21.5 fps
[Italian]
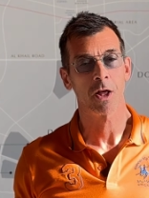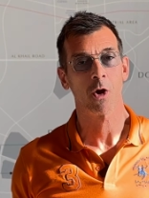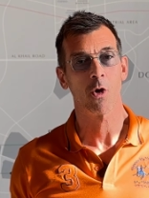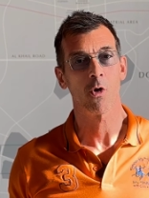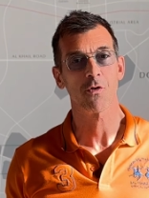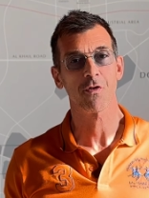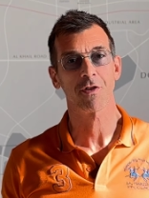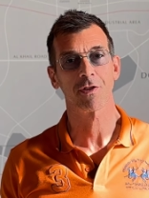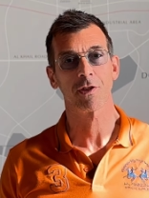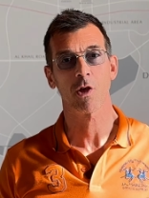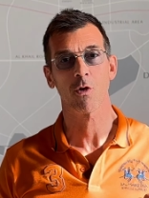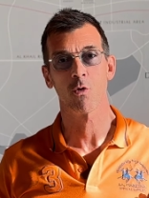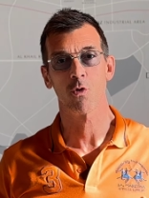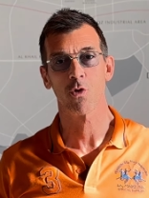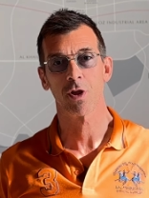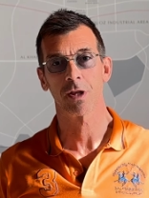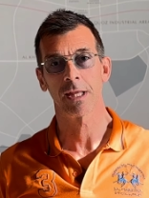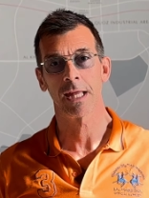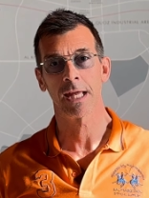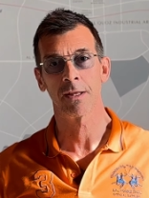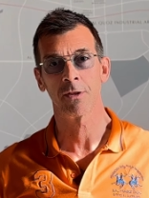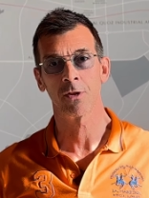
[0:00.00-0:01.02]
Cosa sta
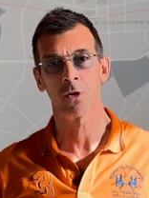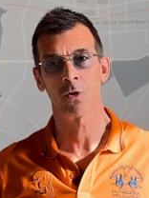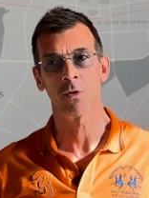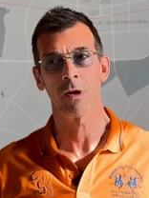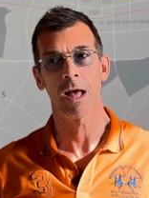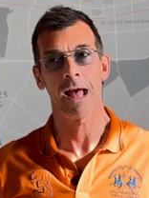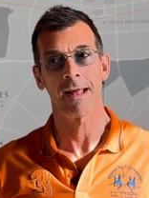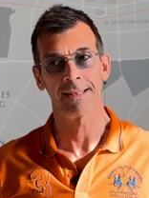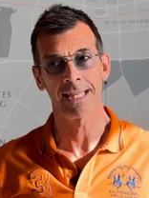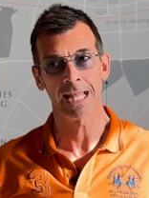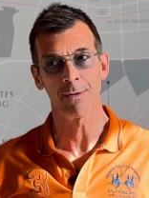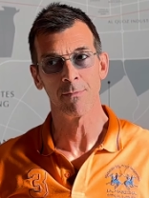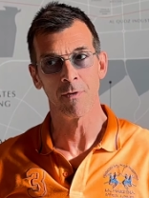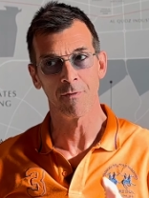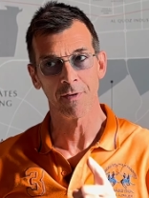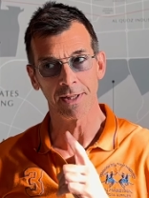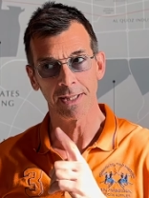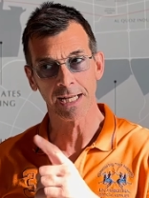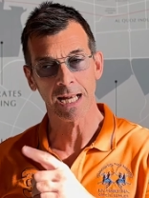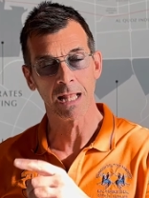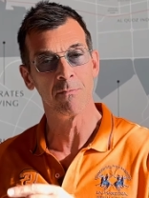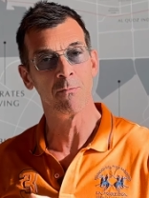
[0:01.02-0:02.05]
succedendo? Andiamo a
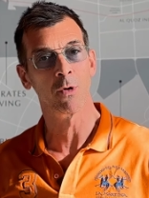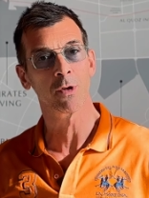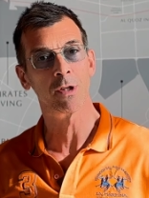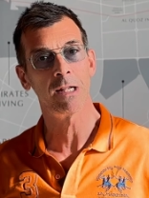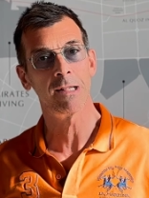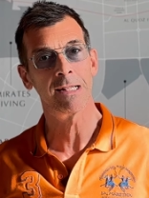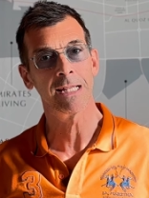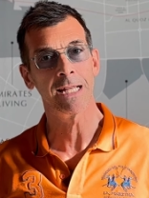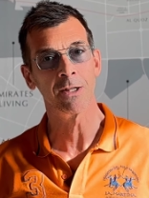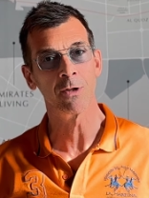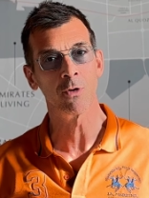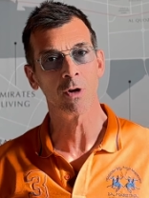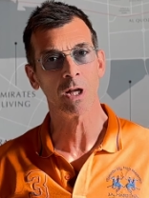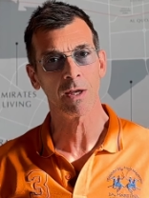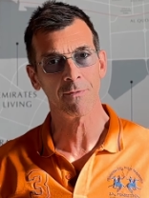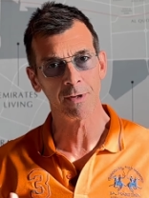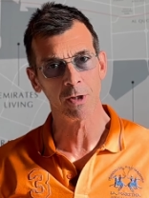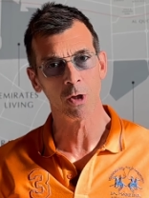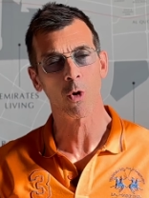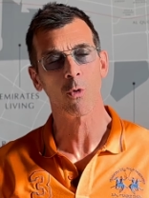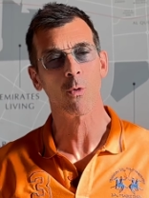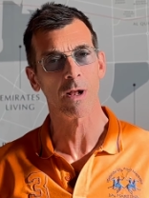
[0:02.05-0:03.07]
vedere il modellino che vi
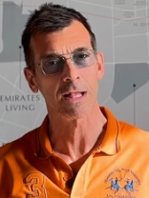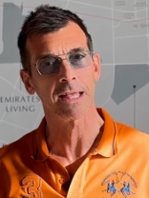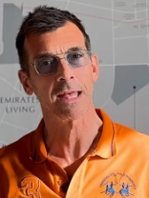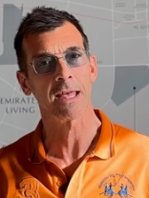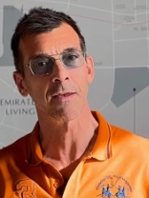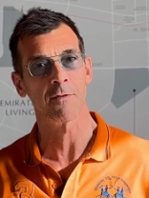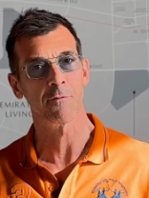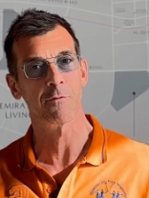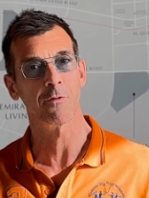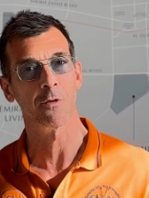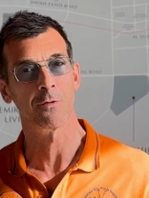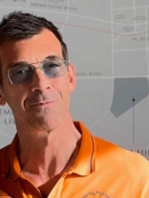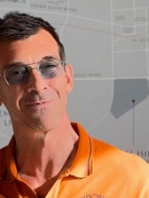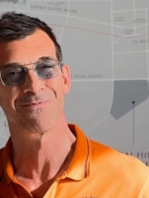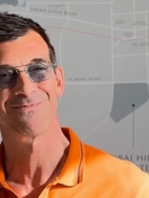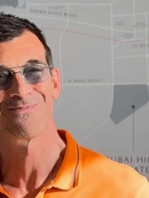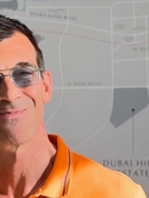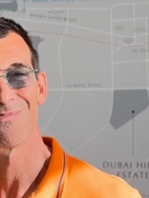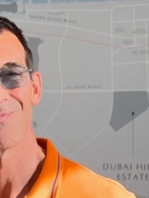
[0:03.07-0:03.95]
do qualche info.